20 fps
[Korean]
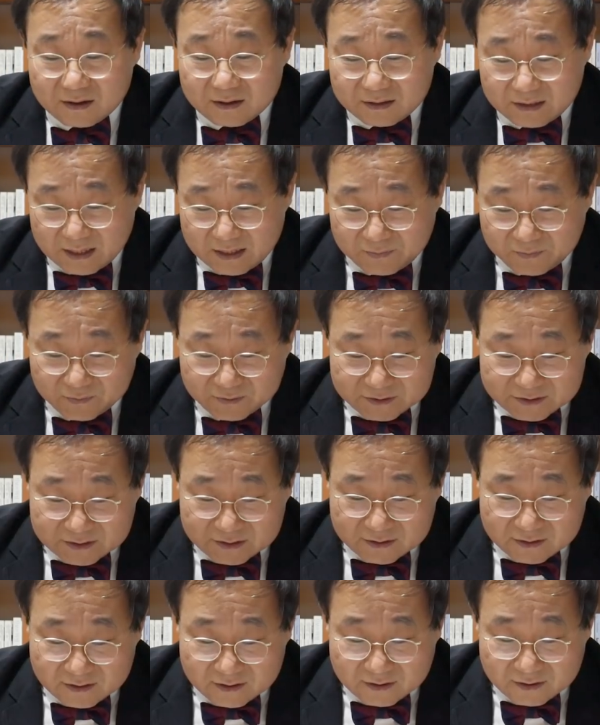근데 이분
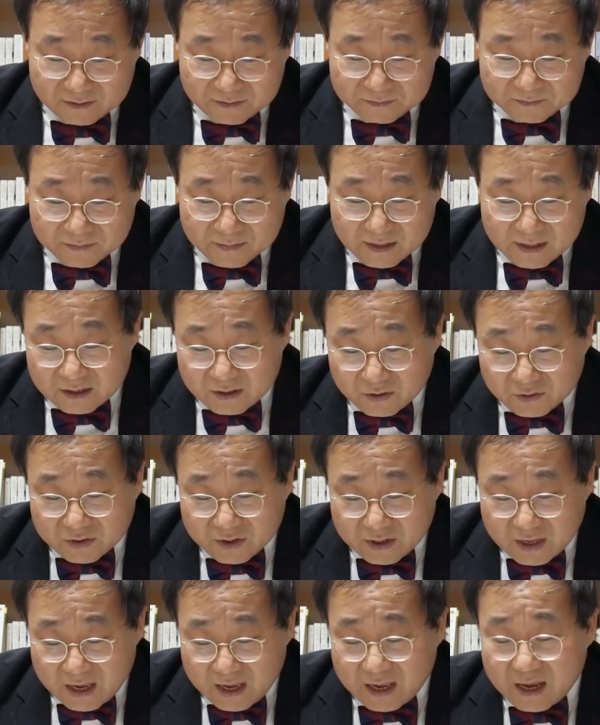지금 이
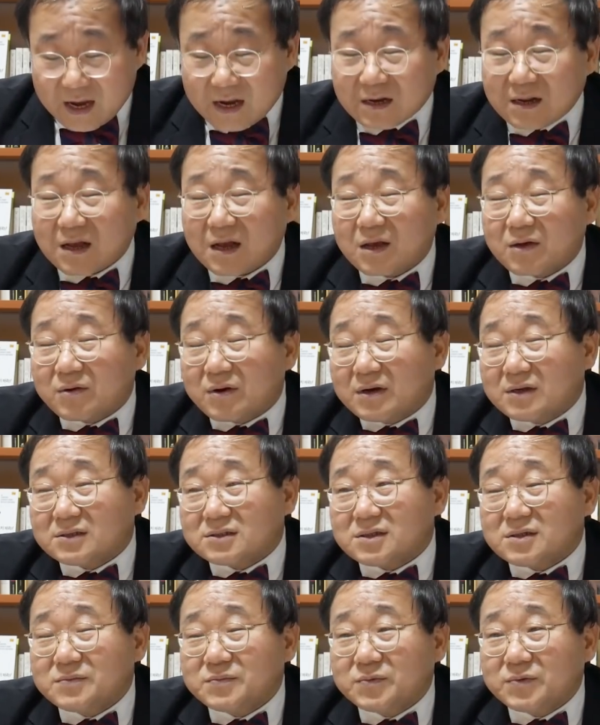어떻게 해야 할까요? 라는
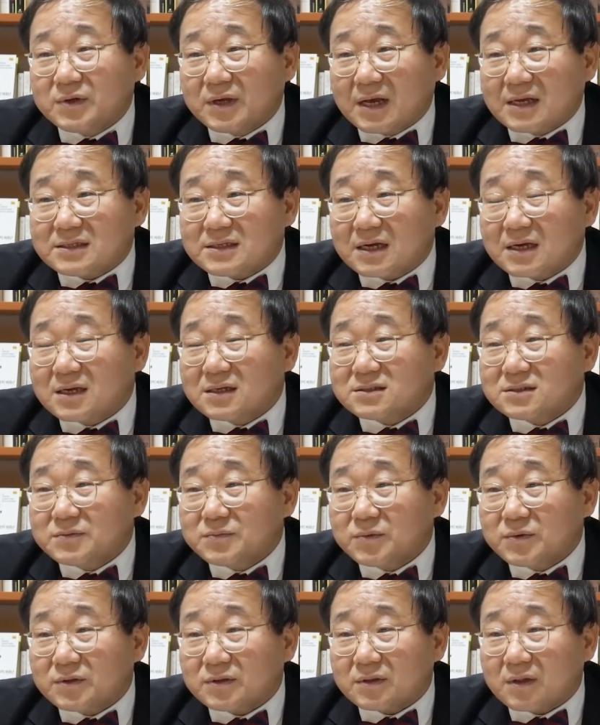질문이 가장
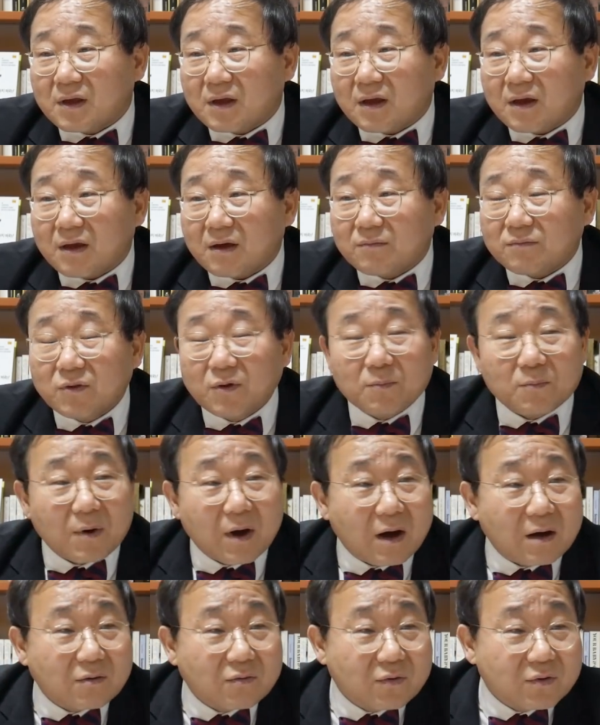핵심인데 너
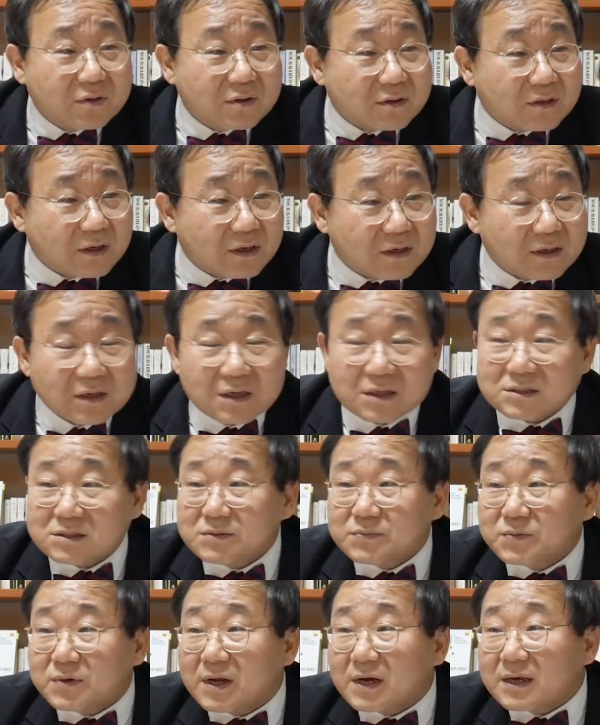뭐 하고 있니? 이렇게
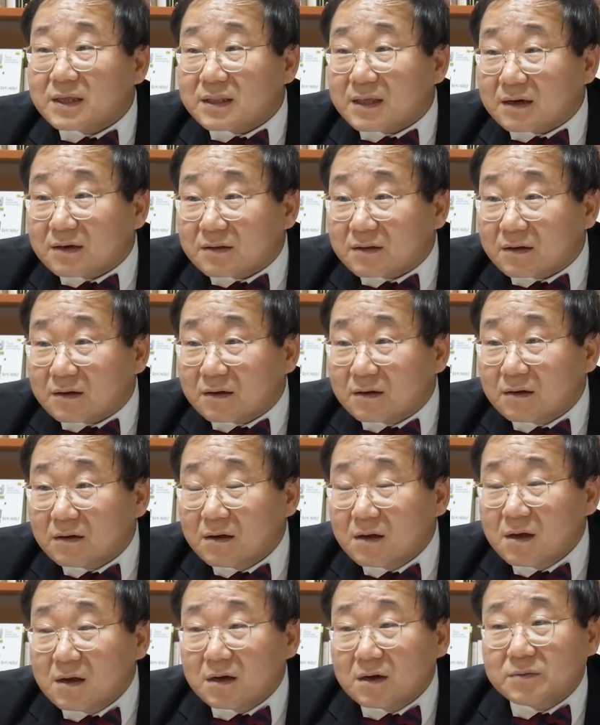질문하게 되거든요.
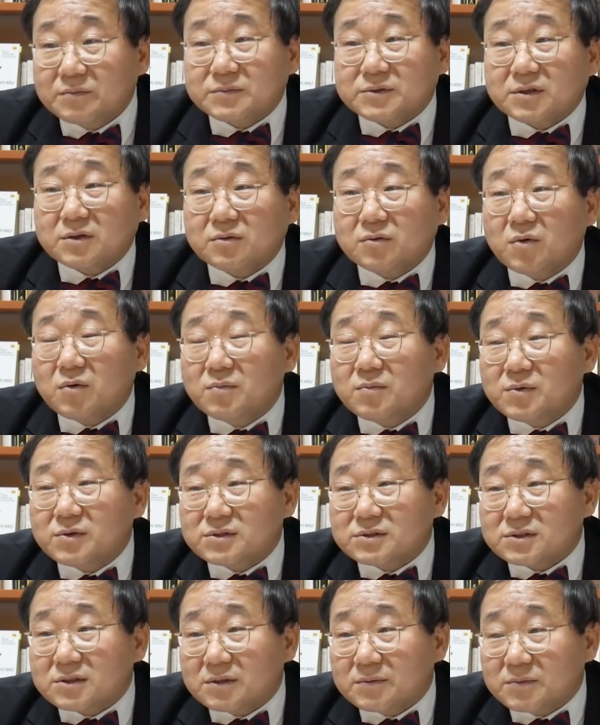그럼 전
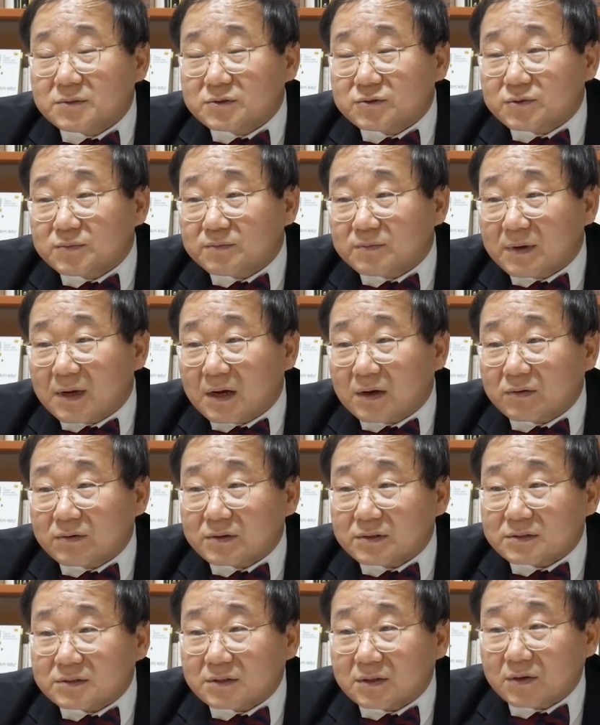공무원 시험을
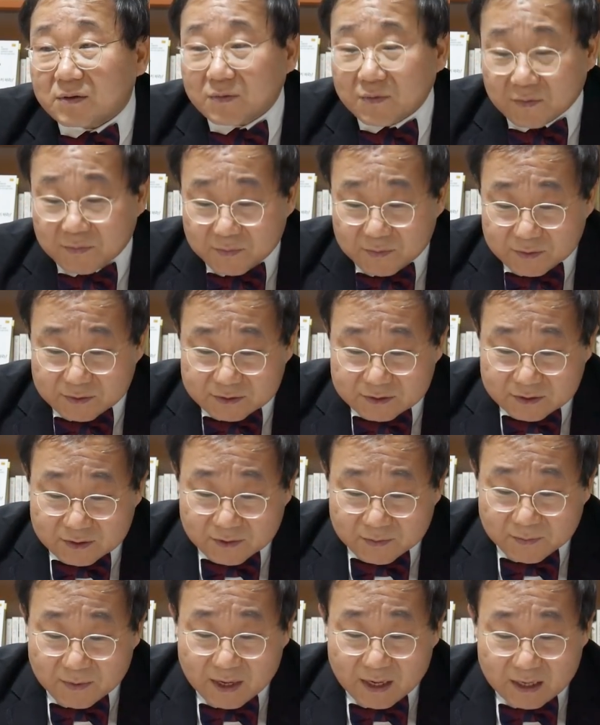준비하고 있어요. 공무원
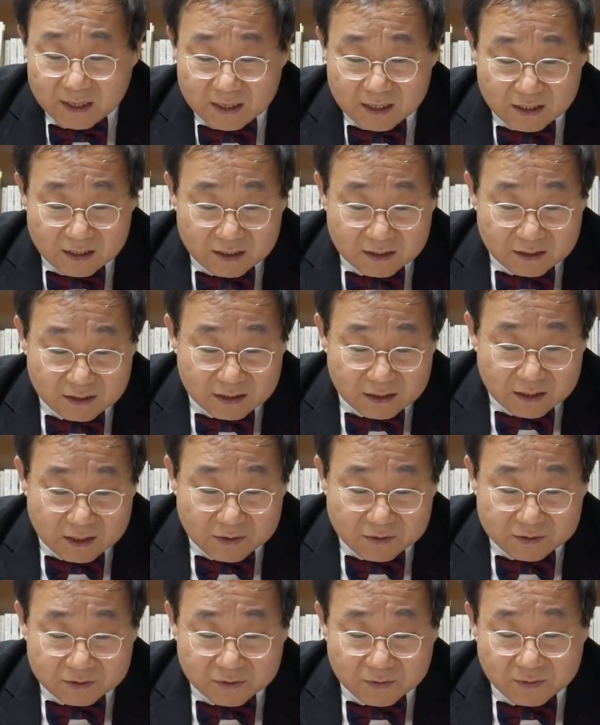시험 1년
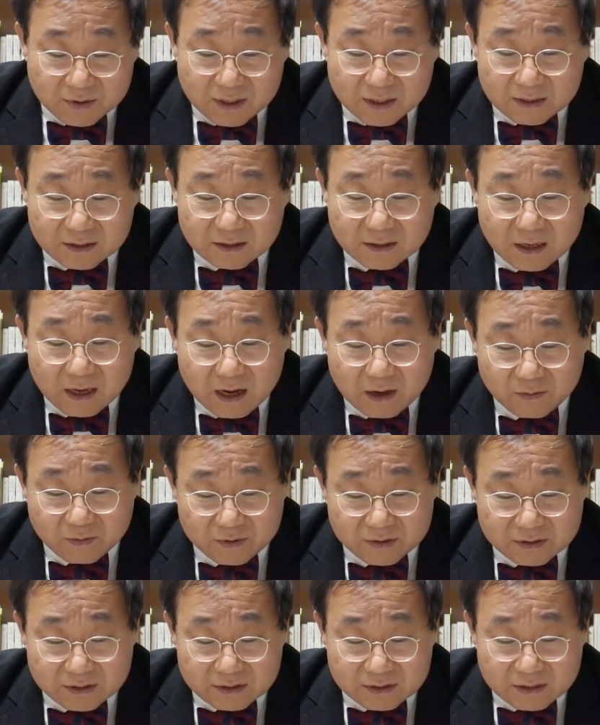2개월 동안
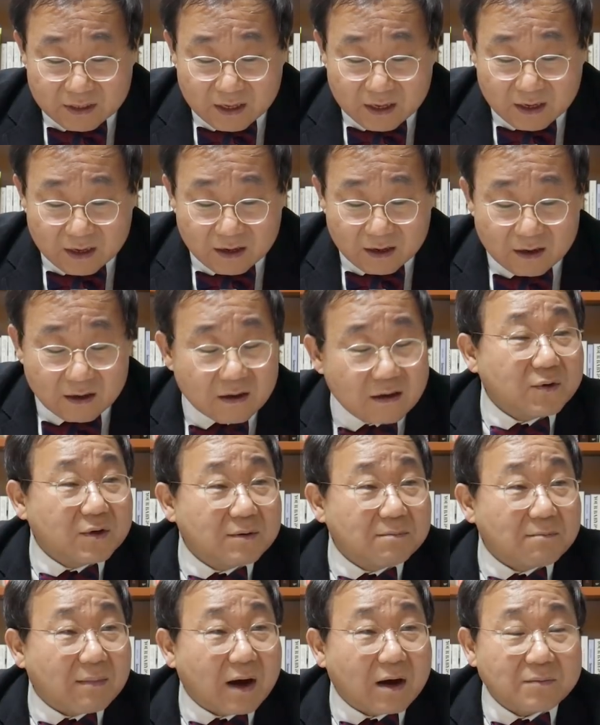하고 있는데
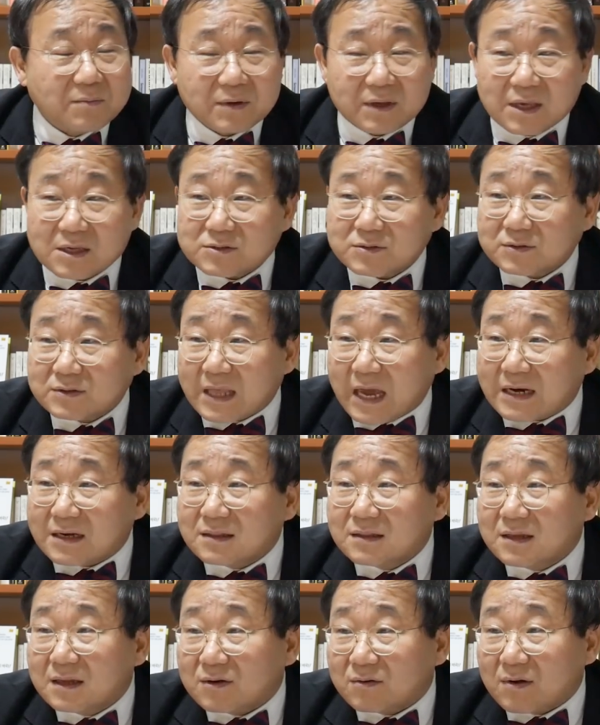본인 마음이 계속
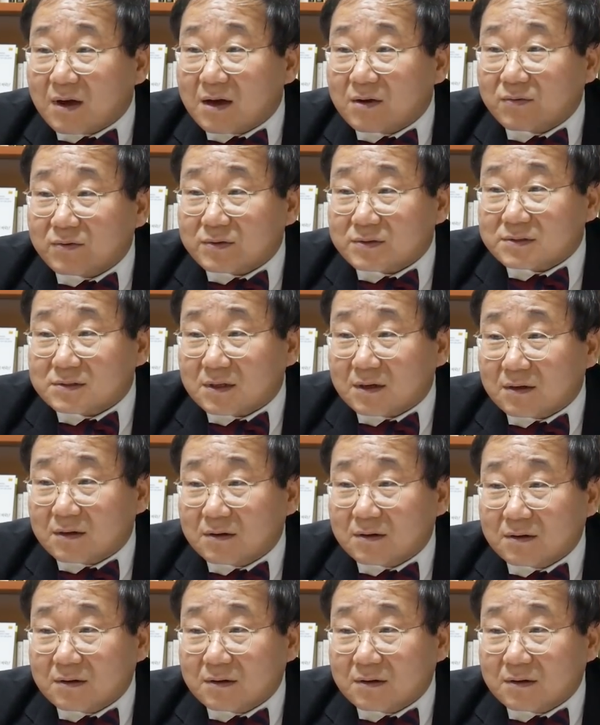다른 데로 가고 있어요.